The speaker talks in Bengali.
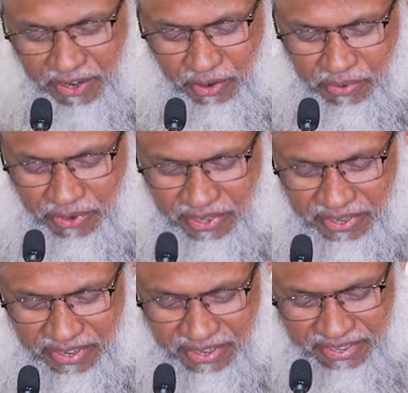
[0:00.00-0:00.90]

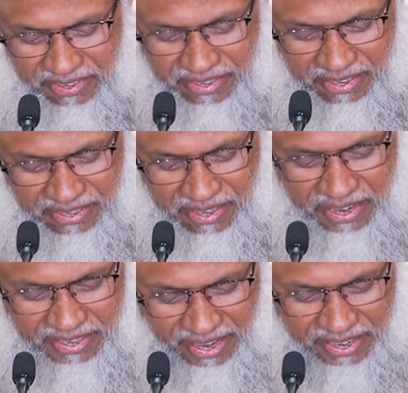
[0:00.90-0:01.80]
নবুয়তের জিনিস তিনি
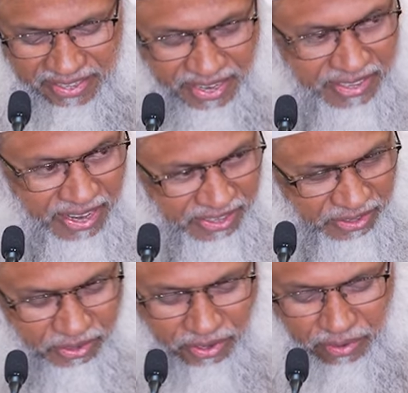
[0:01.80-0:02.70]
যাকে তান তাকে
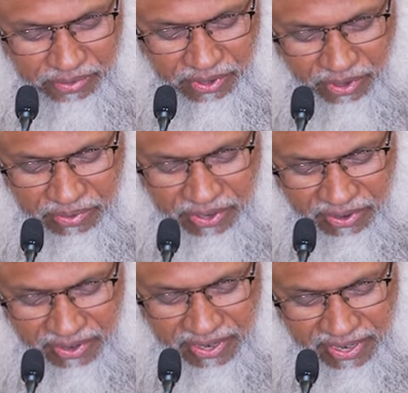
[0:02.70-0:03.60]
তো তিনি নবী নবী
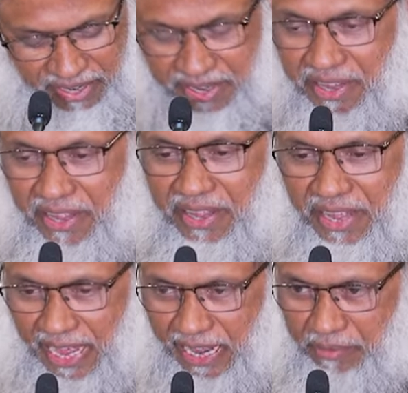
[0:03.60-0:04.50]
করেন এটা কি
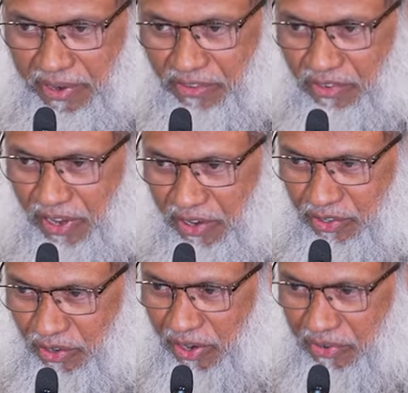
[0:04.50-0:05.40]
আলাপ আলোচনা করে
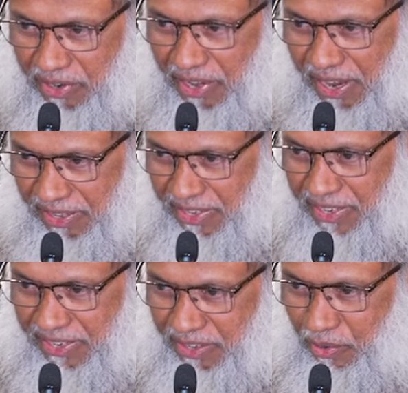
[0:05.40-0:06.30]
জোগাড় করে আল্লাহ
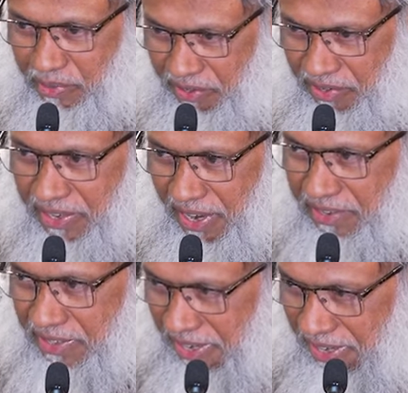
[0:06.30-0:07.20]
থেকে কি নমিনেশন নিয়ে
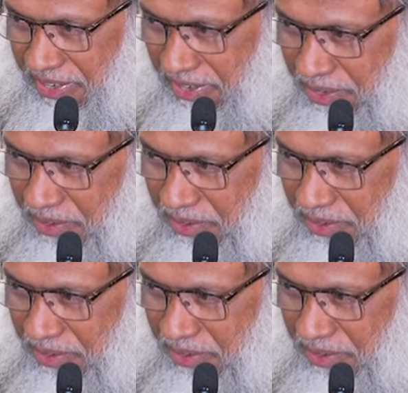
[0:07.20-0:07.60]
আসা যায় নাকি